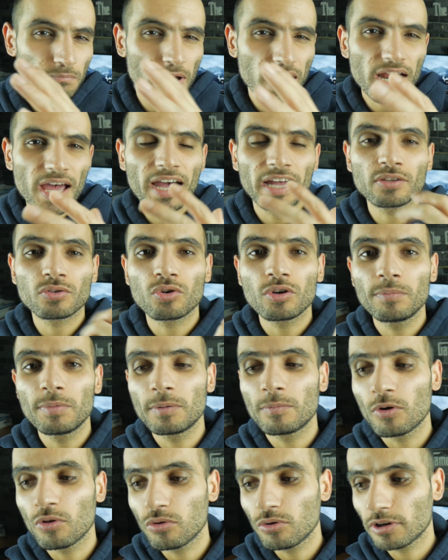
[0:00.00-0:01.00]
ما راح ادخل
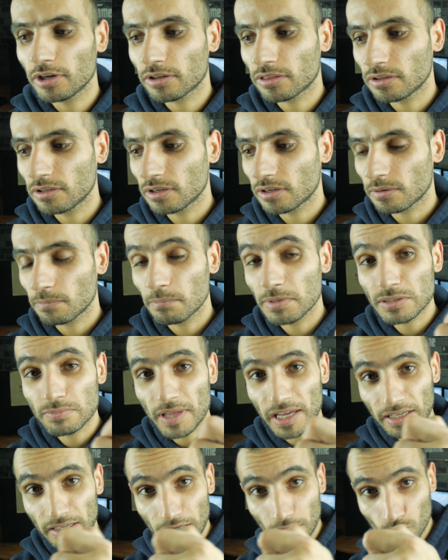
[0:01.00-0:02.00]
بالموضوع كثير بس بدي
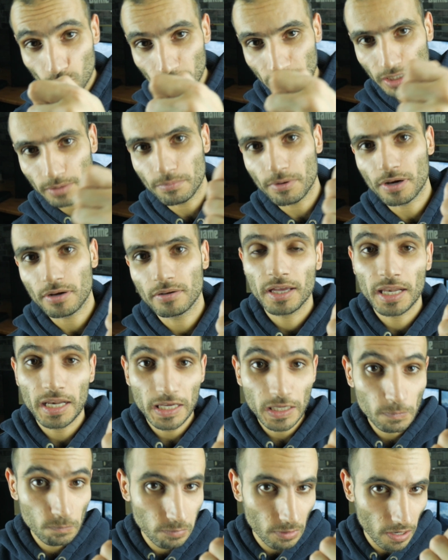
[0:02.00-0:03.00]
احكي لكم العبره
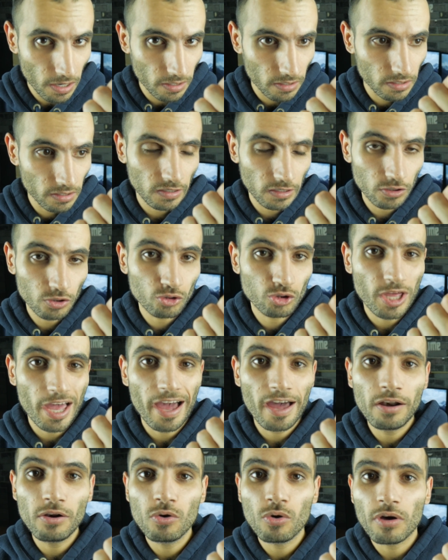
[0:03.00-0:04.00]
العبره انه
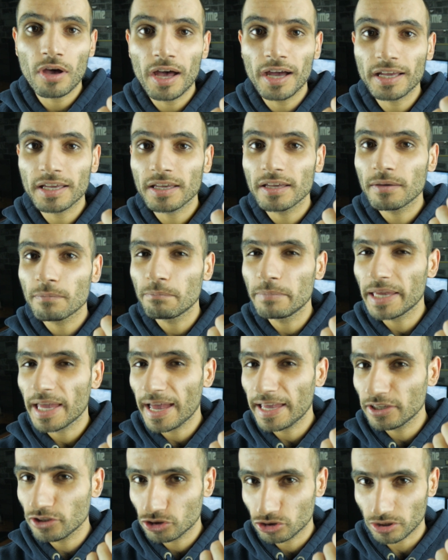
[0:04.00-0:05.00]
تعلقك
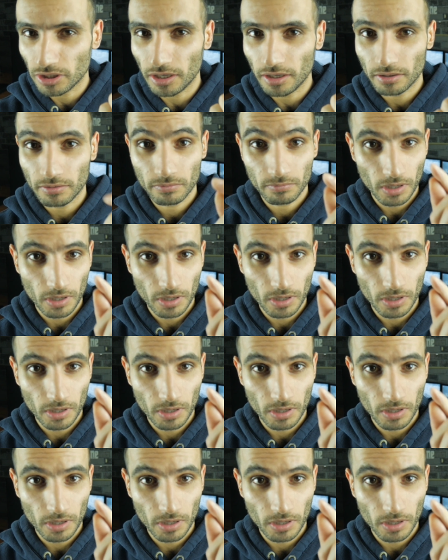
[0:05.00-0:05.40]
باي شيء